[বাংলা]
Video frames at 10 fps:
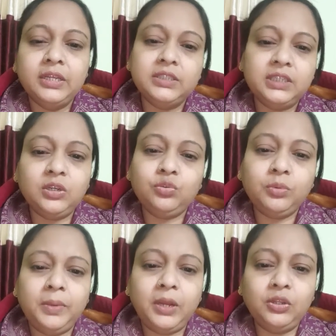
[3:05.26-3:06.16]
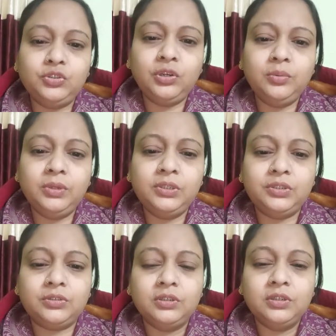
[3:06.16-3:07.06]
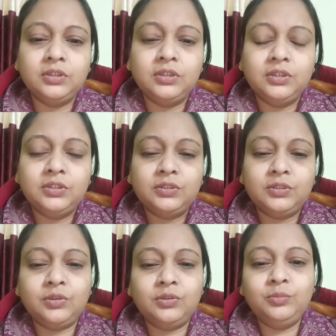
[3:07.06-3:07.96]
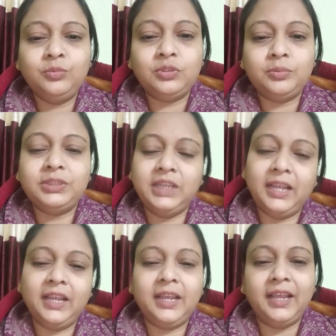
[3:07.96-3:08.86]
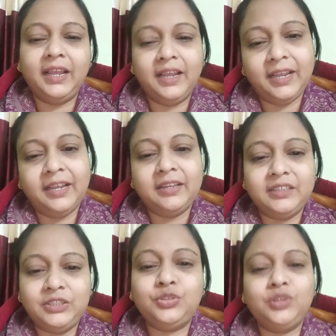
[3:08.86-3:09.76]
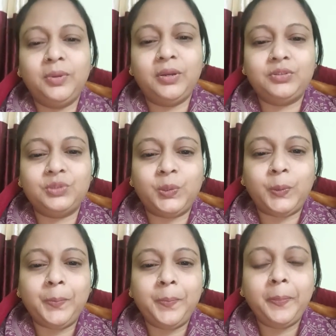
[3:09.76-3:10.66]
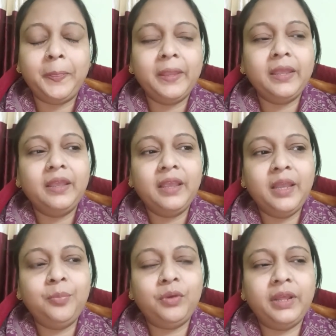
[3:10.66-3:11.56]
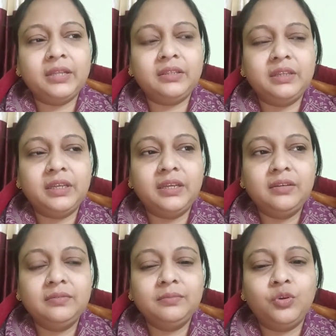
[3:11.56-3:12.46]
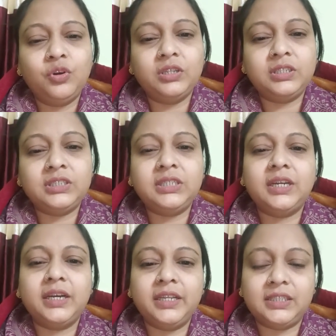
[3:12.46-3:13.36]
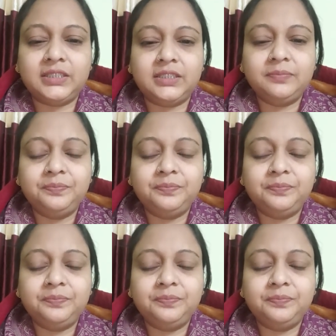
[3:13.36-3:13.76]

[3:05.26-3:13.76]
সেটাও তোমার ভালোর জন্যই বলছো তখন মন্ত্রী বলছে হ্যাঁ হ্যাঁ হ্যাঁ নিশ্চয়ই ভালোর জন্য এরপরে একদিনকে মহারাজা শিকারে যাচ্ছেন